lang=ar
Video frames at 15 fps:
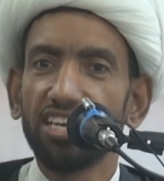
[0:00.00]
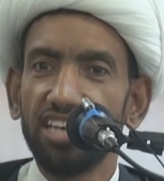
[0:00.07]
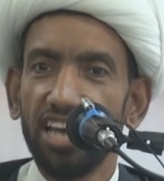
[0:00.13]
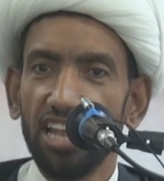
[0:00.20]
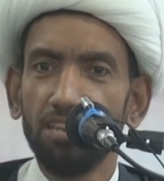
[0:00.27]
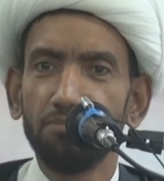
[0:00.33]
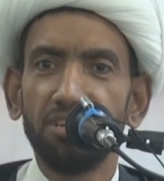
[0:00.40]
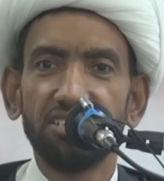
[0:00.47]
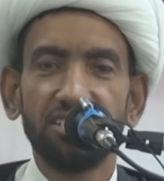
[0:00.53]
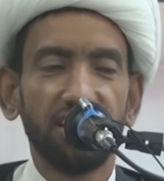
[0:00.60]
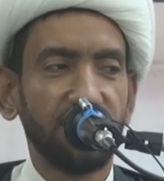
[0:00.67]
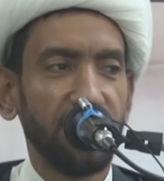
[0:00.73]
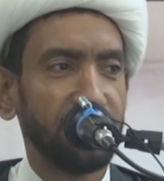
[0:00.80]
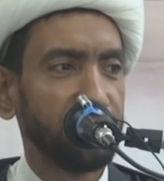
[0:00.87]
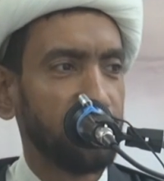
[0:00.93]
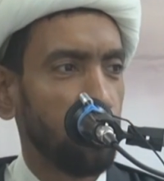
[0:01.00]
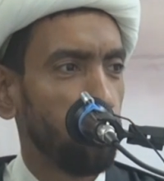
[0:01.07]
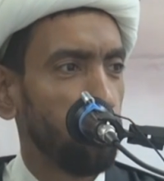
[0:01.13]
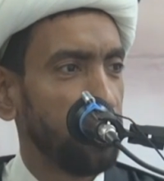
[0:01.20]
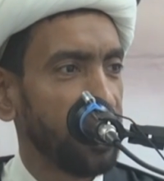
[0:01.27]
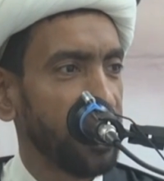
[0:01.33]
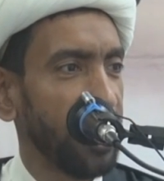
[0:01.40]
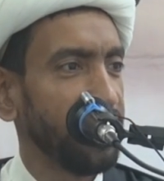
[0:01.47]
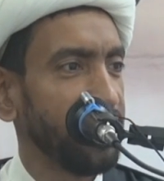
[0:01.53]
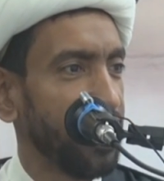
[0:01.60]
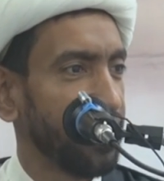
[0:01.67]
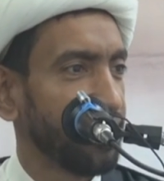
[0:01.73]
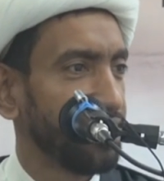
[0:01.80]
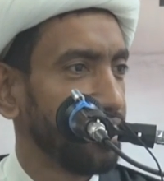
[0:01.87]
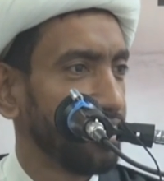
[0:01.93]
كلمتك أن تقول
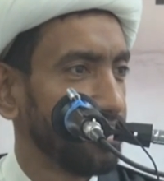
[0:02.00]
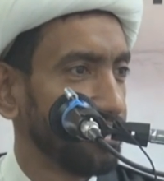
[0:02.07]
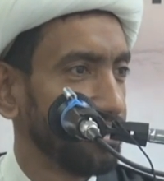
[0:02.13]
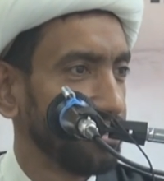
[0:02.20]
رأيك